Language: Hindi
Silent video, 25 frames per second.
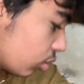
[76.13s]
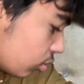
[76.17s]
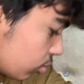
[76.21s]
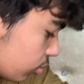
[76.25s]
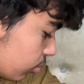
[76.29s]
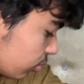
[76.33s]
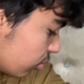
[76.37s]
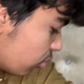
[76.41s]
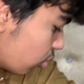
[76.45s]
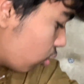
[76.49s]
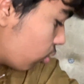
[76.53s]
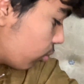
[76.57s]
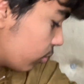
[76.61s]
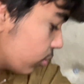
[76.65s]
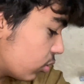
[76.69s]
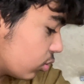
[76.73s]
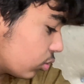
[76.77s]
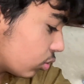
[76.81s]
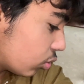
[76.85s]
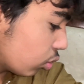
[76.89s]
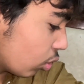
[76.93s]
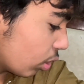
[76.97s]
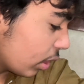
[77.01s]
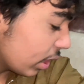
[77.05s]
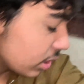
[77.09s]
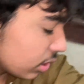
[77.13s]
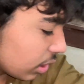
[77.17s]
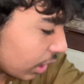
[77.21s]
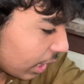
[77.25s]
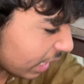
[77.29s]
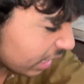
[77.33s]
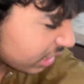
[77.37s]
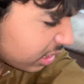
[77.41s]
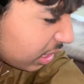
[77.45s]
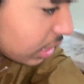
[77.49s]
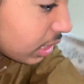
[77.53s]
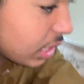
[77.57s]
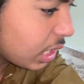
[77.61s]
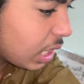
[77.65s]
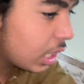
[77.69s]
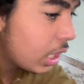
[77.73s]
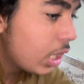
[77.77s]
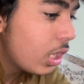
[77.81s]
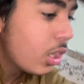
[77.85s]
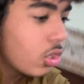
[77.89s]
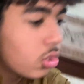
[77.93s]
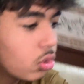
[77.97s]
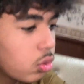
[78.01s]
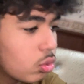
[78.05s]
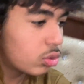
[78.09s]
दो थोड़ा सा रहता था
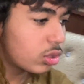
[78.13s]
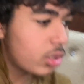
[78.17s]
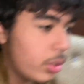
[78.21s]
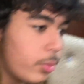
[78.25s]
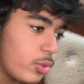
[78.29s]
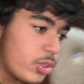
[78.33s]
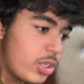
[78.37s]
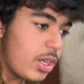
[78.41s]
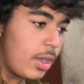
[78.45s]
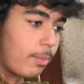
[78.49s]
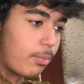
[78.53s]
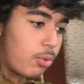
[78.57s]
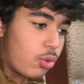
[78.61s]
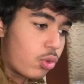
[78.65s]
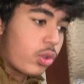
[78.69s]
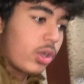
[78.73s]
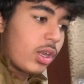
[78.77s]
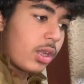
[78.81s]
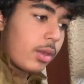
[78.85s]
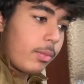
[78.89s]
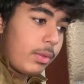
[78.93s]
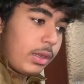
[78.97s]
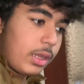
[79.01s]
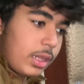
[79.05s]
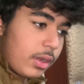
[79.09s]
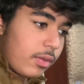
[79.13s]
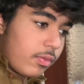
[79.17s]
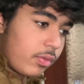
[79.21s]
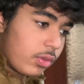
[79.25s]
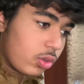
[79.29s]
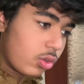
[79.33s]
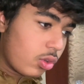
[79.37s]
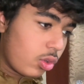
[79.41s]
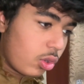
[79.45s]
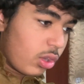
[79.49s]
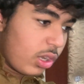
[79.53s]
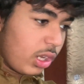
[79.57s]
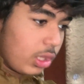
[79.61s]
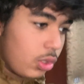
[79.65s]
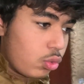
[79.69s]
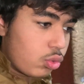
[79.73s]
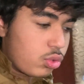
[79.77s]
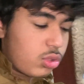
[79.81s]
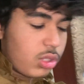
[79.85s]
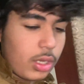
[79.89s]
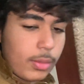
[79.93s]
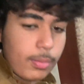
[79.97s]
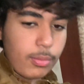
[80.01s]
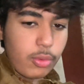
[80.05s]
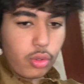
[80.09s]
तो उसकी मुझे अब बुक ही नहीं मिल रही थी और नहीं
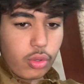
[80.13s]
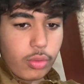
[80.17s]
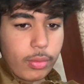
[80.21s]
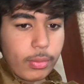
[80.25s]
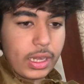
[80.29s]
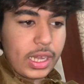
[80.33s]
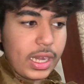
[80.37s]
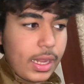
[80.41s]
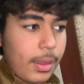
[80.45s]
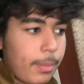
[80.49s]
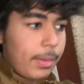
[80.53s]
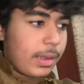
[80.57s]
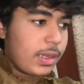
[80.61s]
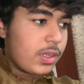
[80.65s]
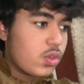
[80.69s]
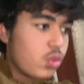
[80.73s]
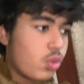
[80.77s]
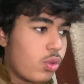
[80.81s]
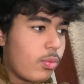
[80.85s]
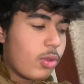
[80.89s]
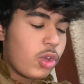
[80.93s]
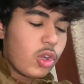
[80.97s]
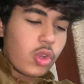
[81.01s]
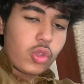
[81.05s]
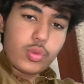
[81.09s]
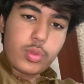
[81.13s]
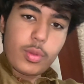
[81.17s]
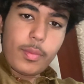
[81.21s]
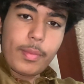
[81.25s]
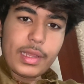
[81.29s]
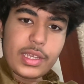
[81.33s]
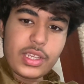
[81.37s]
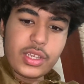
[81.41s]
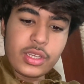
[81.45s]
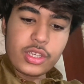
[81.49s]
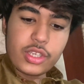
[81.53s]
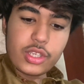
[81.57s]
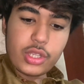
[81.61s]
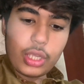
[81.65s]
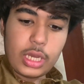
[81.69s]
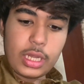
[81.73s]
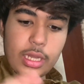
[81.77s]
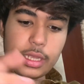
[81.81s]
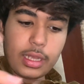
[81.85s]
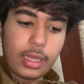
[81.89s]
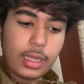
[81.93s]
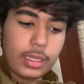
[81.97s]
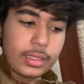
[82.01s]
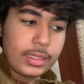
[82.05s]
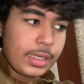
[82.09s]
दूसरी बुक मैंने बाजू को बोले उस पर बाजू निशान
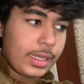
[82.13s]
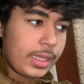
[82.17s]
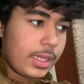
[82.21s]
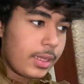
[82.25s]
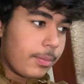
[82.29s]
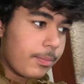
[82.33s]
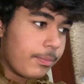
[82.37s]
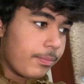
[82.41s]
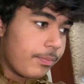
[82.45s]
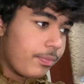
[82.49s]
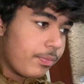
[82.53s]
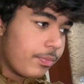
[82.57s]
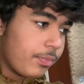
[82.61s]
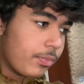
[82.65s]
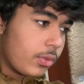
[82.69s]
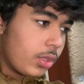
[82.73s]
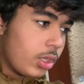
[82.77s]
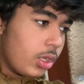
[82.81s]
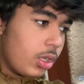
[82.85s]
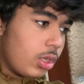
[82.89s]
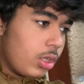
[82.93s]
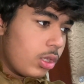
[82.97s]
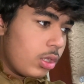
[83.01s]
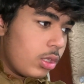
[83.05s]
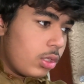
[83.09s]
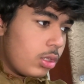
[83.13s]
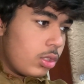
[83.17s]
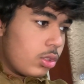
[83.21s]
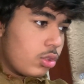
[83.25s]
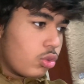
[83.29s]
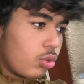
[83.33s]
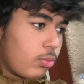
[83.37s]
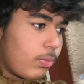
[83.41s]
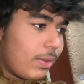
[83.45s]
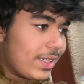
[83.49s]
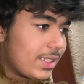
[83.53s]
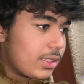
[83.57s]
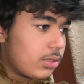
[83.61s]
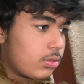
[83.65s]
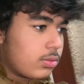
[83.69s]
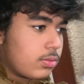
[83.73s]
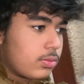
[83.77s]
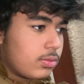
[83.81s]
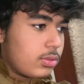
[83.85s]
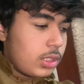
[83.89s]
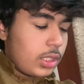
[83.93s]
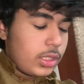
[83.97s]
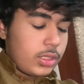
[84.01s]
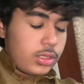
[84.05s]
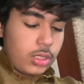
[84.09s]
लगा देंगी तो बस
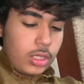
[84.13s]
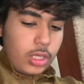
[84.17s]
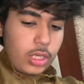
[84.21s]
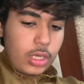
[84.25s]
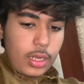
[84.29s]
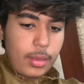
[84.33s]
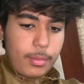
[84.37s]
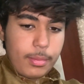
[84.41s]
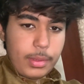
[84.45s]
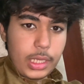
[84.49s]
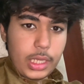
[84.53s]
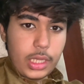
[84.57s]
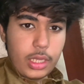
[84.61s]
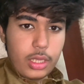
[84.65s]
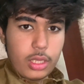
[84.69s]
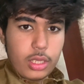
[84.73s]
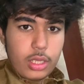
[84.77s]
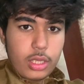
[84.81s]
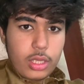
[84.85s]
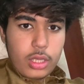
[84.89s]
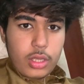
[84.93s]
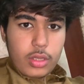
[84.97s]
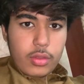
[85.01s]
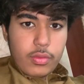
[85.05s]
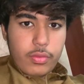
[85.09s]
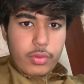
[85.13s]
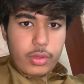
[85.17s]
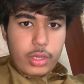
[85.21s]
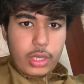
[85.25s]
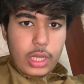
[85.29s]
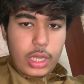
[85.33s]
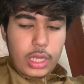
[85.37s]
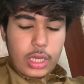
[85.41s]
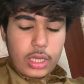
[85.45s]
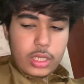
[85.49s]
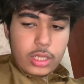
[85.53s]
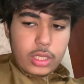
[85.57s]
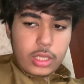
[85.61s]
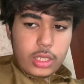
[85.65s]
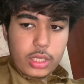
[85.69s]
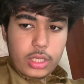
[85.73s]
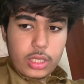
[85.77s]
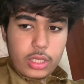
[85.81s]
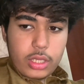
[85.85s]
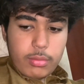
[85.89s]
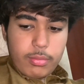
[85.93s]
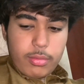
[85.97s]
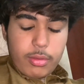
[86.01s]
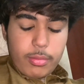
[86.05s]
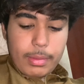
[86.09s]
ये सीन है अभी फिलहाल
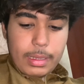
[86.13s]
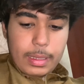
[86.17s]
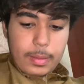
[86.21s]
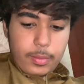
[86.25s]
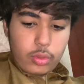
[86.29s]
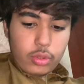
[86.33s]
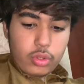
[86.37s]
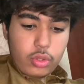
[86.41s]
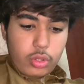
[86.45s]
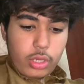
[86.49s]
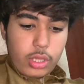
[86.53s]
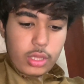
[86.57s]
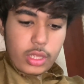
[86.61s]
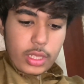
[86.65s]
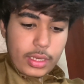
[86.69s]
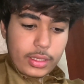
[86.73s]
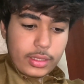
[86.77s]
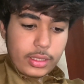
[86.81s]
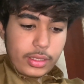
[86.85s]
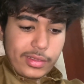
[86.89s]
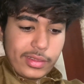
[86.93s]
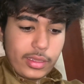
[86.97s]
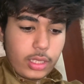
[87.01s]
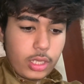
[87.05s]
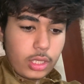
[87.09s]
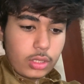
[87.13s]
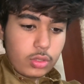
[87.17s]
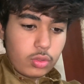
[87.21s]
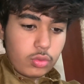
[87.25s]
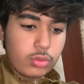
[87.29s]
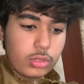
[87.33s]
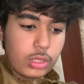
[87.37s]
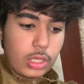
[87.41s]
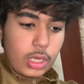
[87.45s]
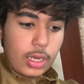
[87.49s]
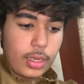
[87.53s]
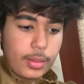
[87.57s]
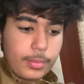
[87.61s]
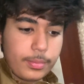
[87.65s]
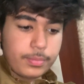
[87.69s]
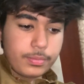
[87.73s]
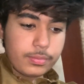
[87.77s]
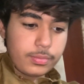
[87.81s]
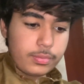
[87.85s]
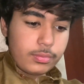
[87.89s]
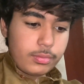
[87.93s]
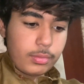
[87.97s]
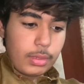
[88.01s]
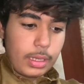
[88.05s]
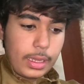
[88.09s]
अभी मैं आपको थोड़ी देर तक दिखाता हूँ ज़रा
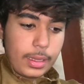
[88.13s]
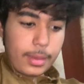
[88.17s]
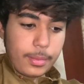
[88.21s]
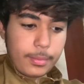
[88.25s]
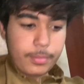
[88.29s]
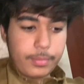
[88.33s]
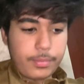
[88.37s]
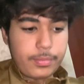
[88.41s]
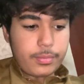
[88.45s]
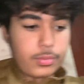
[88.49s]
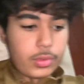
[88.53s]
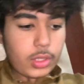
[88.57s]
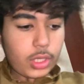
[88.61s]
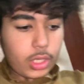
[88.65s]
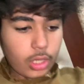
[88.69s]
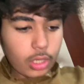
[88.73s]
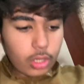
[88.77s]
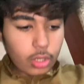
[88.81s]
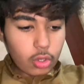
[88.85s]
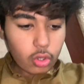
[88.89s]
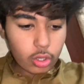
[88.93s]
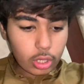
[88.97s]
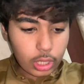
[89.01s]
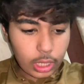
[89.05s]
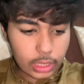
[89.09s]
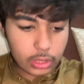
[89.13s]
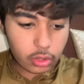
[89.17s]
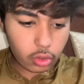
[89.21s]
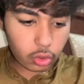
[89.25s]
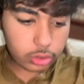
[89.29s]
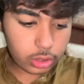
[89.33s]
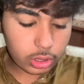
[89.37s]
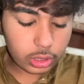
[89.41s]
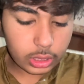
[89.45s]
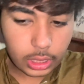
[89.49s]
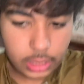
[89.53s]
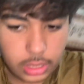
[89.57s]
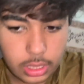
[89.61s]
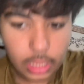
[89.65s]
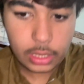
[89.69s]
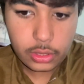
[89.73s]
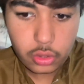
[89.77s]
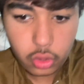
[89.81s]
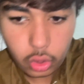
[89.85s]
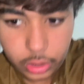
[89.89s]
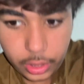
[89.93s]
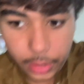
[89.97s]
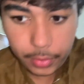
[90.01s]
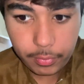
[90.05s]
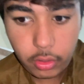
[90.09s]
मैं और आज हो सकता है ज़रा
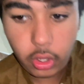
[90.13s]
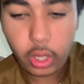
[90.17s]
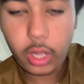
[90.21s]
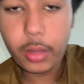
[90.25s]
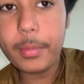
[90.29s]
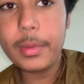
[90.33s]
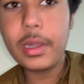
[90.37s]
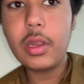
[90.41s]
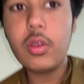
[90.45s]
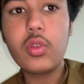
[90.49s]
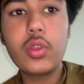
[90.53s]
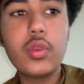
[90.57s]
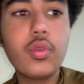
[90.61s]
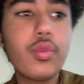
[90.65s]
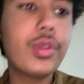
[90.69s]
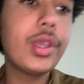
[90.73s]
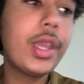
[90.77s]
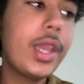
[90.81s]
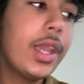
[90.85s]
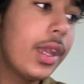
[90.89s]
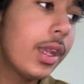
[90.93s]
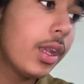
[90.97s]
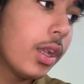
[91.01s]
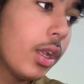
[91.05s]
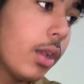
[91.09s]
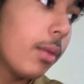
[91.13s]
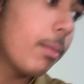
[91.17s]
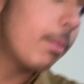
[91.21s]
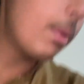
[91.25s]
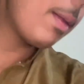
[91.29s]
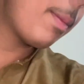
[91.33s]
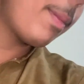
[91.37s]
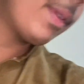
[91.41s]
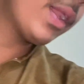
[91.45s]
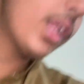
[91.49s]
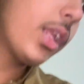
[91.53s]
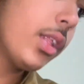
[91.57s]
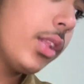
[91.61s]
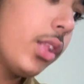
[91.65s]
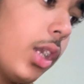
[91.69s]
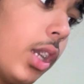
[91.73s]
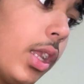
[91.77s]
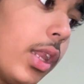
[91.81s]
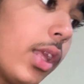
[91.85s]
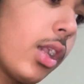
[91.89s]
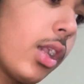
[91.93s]
छोटे ब्लॉग बनाऊँ क्योंकि पेपर की तैयारी